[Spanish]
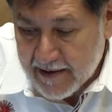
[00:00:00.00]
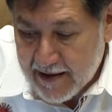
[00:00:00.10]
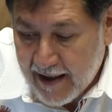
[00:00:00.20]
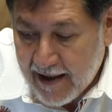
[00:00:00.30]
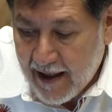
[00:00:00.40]

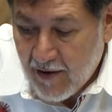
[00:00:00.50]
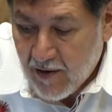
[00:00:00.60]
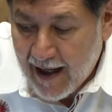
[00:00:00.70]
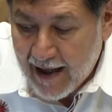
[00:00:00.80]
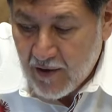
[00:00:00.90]
Tiene
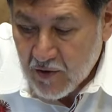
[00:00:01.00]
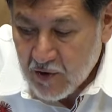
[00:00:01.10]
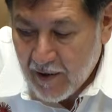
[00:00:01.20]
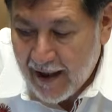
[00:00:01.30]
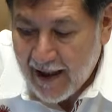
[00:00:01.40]
ahora el
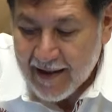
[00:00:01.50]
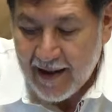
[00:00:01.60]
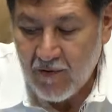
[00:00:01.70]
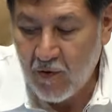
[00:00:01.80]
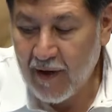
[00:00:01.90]
uso de la
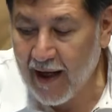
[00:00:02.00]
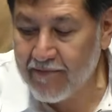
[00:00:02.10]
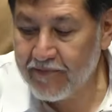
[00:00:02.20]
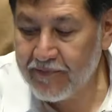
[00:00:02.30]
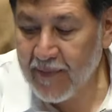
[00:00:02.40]

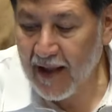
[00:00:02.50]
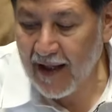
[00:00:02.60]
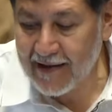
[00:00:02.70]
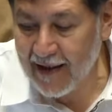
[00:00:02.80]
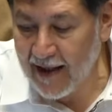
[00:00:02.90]
tribuna
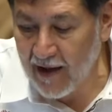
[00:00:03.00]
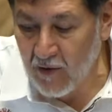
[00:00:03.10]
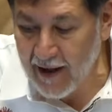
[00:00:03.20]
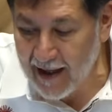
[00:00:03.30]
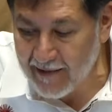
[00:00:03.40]
la senadora